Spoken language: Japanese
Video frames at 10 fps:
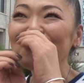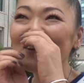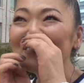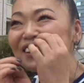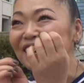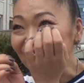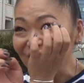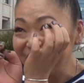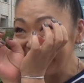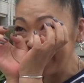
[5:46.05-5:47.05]
今まで
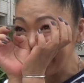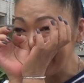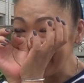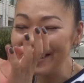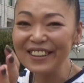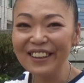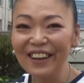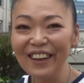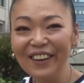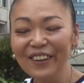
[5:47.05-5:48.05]
こんな長い時
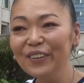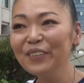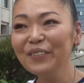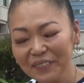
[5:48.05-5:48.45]
間